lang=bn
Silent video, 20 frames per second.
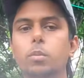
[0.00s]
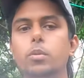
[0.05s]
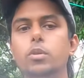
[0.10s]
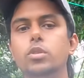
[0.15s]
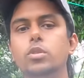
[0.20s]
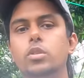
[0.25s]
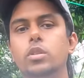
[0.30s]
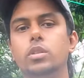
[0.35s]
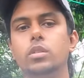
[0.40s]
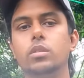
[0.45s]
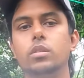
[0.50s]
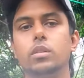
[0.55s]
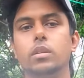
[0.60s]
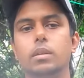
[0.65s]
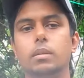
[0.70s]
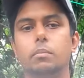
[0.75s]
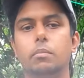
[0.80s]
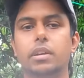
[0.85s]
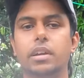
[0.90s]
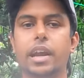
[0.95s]
বলবো
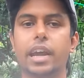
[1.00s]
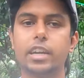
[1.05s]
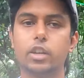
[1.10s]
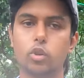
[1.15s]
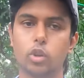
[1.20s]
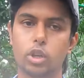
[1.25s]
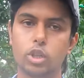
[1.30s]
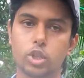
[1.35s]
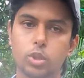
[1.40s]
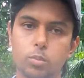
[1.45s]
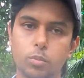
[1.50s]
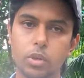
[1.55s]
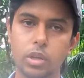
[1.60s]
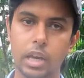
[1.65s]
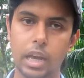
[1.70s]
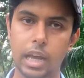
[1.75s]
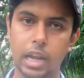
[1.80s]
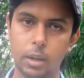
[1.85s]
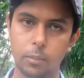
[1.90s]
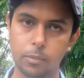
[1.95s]
বা রাইড করার সময়
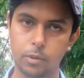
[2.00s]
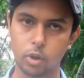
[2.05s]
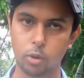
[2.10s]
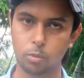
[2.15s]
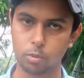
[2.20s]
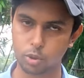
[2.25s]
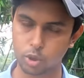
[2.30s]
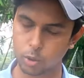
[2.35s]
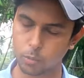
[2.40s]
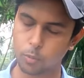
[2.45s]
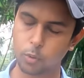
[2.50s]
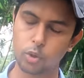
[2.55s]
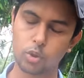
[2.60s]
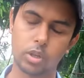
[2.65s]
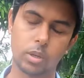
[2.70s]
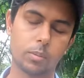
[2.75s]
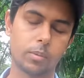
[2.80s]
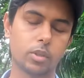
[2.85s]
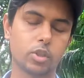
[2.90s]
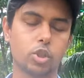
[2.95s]
হেলমেট অবশ্যই
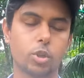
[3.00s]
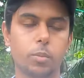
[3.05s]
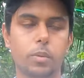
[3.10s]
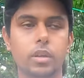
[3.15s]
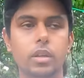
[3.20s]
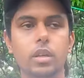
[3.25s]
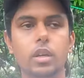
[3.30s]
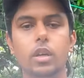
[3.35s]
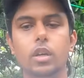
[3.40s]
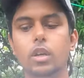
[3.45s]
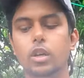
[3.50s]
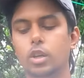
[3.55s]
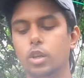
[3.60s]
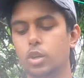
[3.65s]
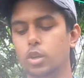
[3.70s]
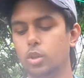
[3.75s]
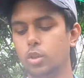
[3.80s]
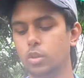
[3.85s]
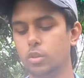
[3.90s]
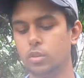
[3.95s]
প্রয়োজন আমাদের সবার
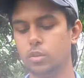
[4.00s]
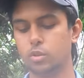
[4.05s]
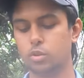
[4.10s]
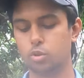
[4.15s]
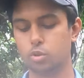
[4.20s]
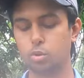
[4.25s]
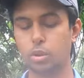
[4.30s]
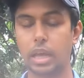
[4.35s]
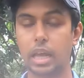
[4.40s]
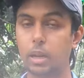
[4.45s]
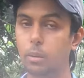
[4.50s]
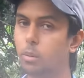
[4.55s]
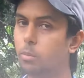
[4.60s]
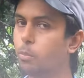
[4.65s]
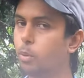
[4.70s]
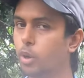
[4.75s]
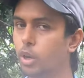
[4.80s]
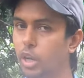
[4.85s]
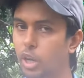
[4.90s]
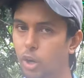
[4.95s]
শুধু হেলমেট
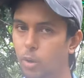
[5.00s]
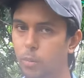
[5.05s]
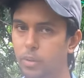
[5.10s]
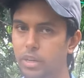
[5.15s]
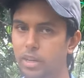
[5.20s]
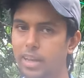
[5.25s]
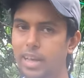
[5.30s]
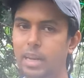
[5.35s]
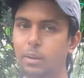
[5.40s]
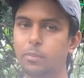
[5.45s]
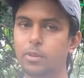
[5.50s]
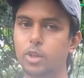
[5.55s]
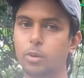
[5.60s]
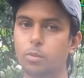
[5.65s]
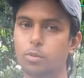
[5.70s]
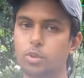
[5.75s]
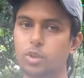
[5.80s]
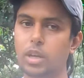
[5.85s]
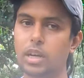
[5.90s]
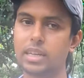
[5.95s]
পরলে হবে না হেলমেট
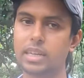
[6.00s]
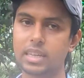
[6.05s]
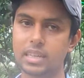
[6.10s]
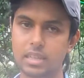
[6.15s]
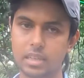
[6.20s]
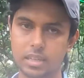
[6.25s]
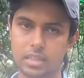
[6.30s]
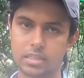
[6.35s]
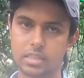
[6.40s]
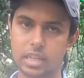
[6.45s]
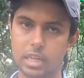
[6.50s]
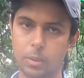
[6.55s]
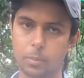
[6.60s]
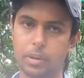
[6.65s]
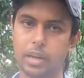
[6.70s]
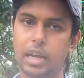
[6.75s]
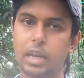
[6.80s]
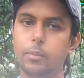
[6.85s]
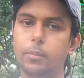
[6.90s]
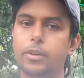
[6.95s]
অবশ্যই একটা
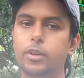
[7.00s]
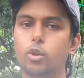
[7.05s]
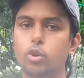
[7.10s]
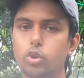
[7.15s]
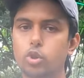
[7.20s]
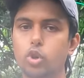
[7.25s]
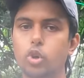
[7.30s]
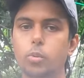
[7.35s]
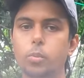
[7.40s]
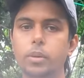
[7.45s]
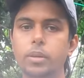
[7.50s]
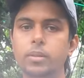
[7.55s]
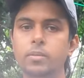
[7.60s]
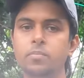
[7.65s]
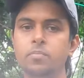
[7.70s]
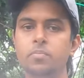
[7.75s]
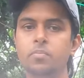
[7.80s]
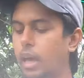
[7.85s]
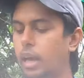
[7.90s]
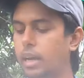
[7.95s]
সার্টিফাইড হেলমেট হতে হবে
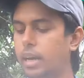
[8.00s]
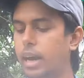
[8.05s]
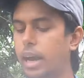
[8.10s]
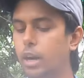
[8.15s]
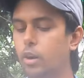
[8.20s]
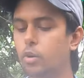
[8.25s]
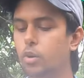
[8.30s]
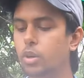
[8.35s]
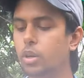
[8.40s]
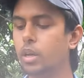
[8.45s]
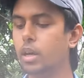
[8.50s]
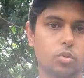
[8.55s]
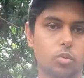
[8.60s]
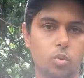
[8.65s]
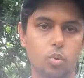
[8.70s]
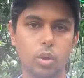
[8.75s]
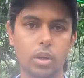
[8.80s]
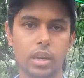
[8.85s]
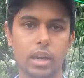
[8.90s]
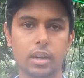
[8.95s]
কারণ
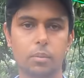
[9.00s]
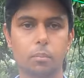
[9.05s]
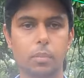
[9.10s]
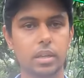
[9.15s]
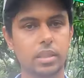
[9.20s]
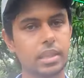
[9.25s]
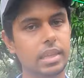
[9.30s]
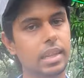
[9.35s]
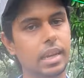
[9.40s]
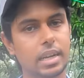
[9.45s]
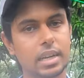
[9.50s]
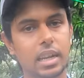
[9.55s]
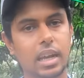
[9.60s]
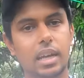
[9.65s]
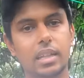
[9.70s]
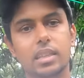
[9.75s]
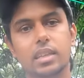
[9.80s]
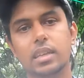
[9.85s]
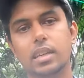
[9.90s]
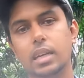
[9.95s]
দুই লাখ বা তিন লাখ
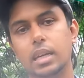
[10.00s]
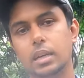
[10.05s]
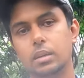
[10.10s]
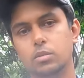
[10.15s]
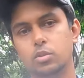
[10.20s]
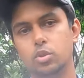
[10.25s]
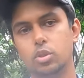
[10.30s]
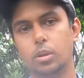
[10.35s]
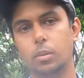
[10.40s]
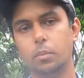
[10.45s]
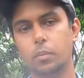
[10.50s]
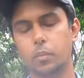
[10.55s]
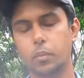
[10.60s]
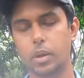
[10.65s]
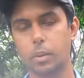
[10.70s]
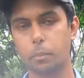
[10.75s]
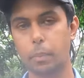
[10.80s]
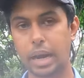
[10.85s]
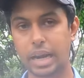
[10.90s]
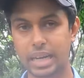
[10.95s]
টাকা দিয়ে যদি
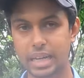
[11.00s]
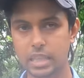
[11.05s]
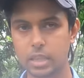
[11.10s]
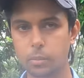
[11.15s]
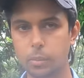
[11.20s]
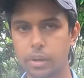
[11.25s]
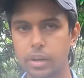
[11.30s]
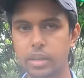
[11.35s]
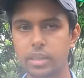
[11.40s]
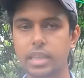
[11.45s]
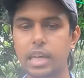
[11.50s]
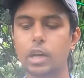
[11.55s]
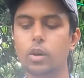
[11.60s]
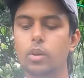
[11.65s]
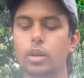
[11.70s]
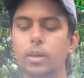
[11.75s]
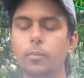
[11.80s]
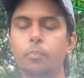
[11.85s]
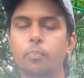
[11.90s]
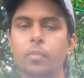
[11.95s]
আমরা বাইক নিতে পারি
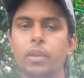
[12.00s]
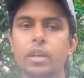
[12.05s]
তাহলে